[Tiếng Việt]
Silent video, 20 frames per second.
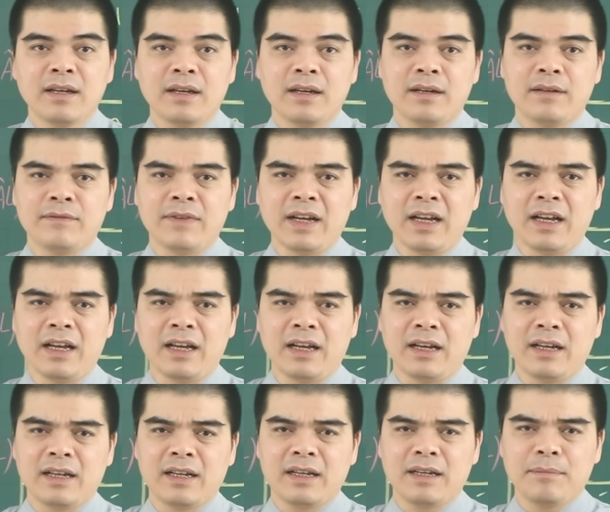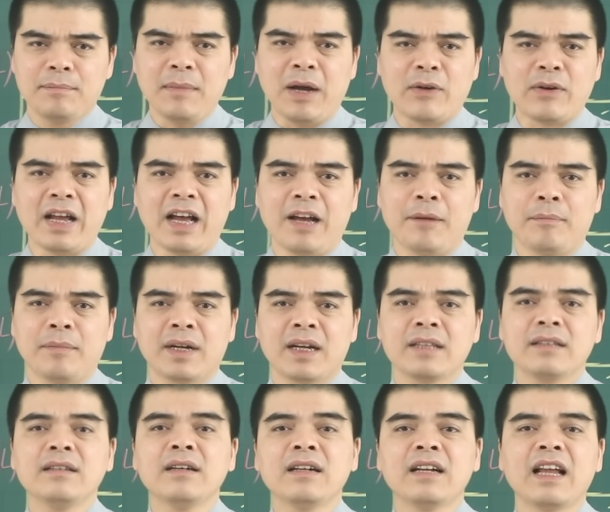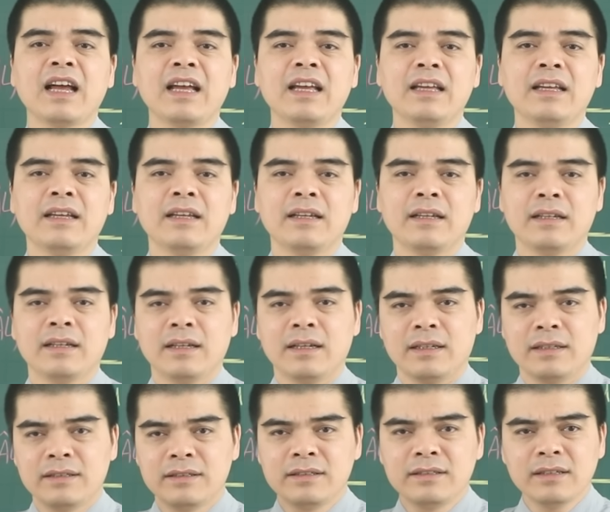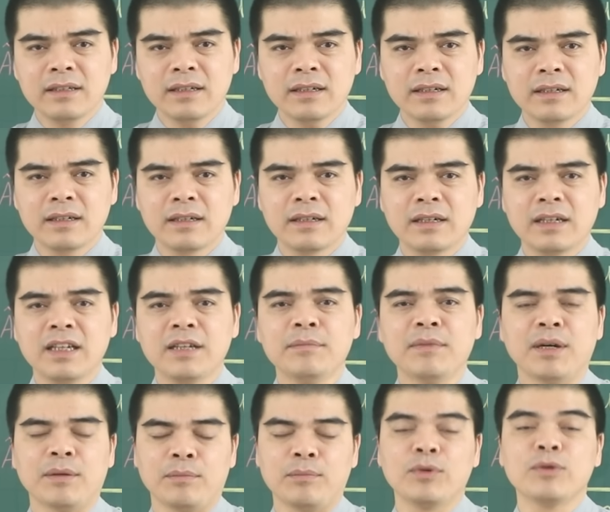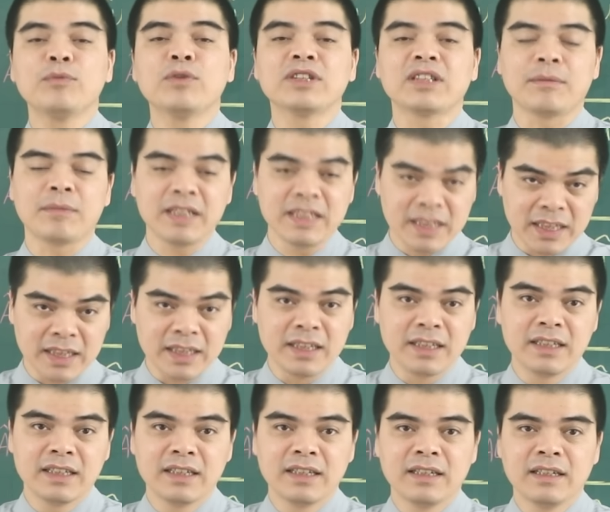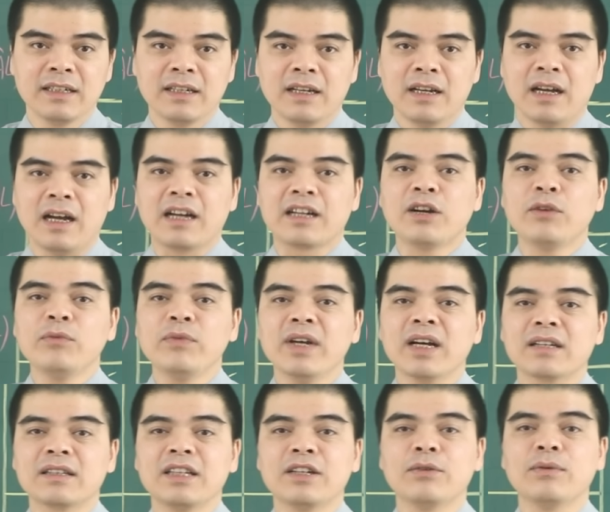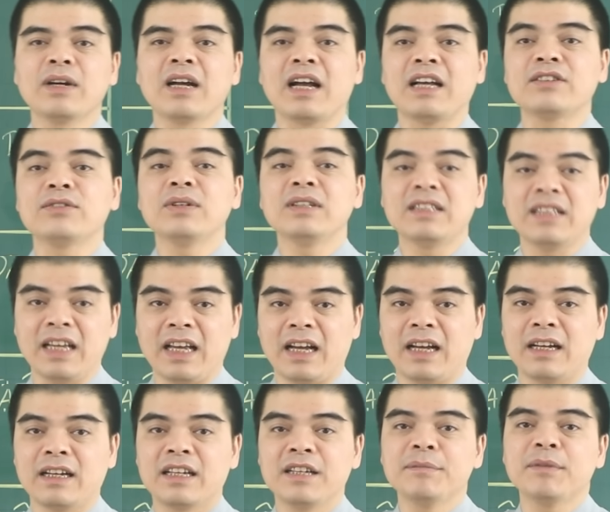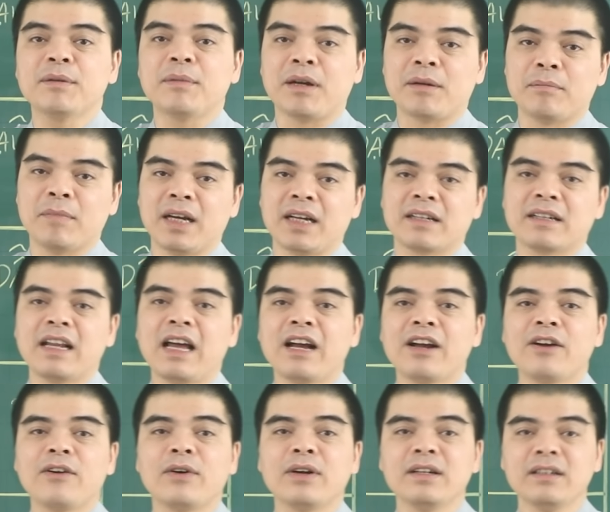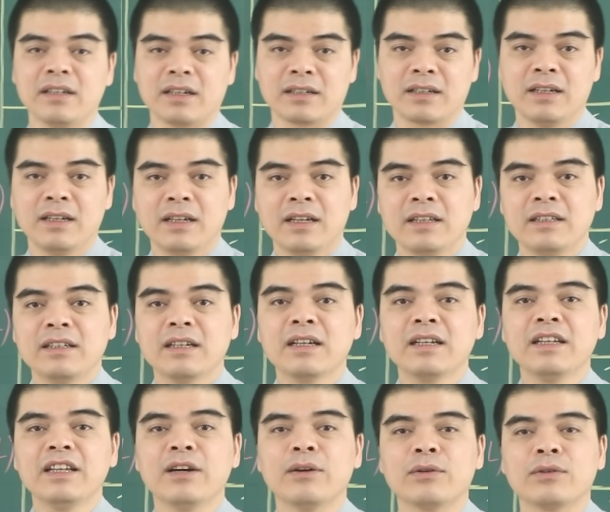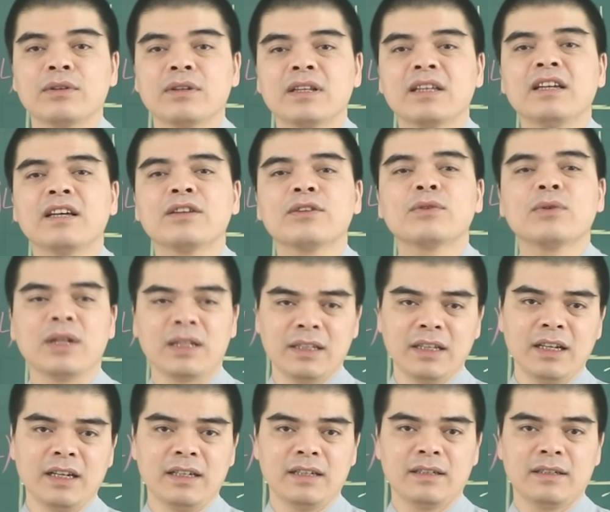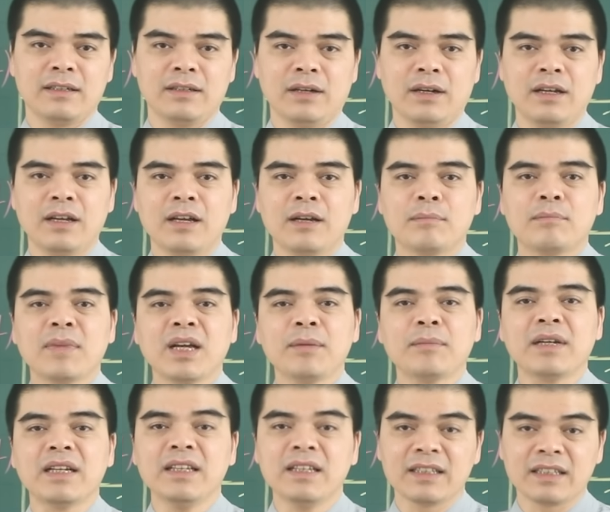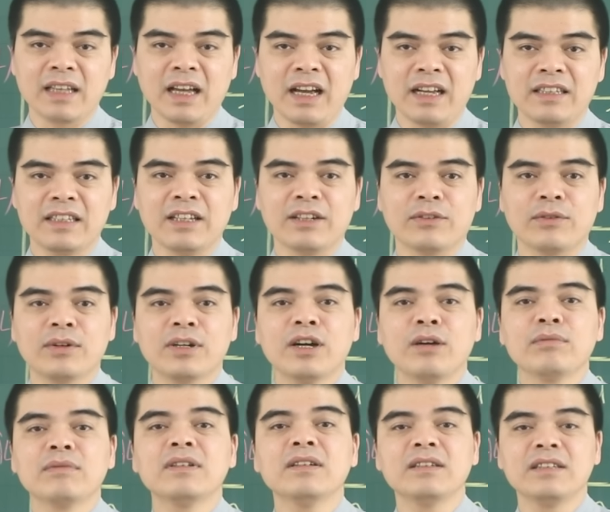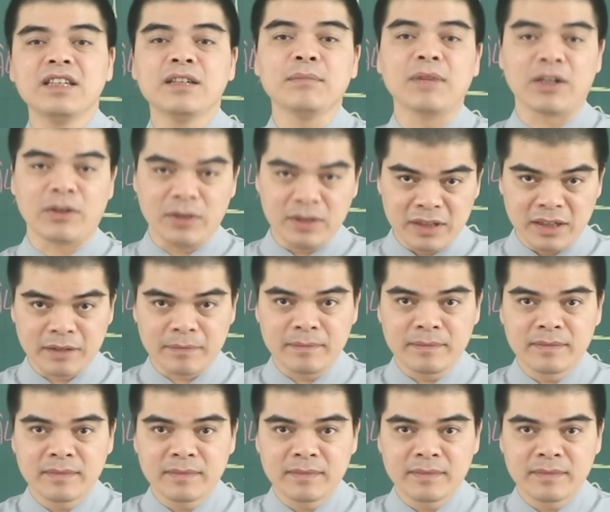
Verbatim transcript: Và bảo đảm cái tương lai trước khi mà muốn mua sắm cái gì. Công việc thì cũng khá suôn sẻ khi mà bản mệnh đang có được những cái điều kiện thuận tiện. Đó. May mắn hiện tại thì cũng không tự nhiên mà có được.